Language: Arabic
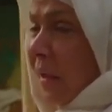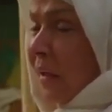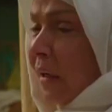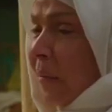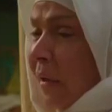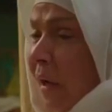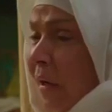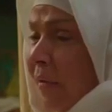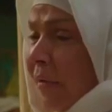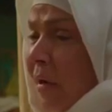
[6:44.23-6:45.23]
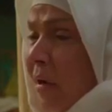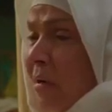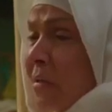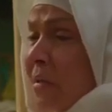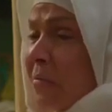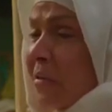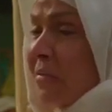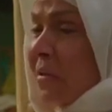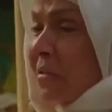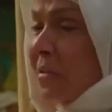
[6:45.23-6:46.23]
اللي ما نعرف لها أصل من
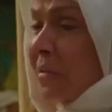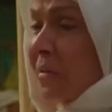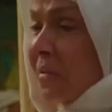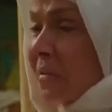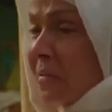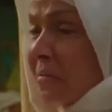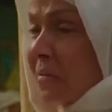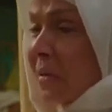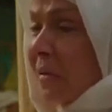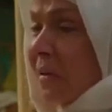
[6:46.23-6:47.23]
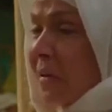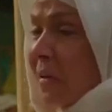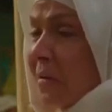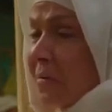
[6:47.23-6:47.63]
فصل يلا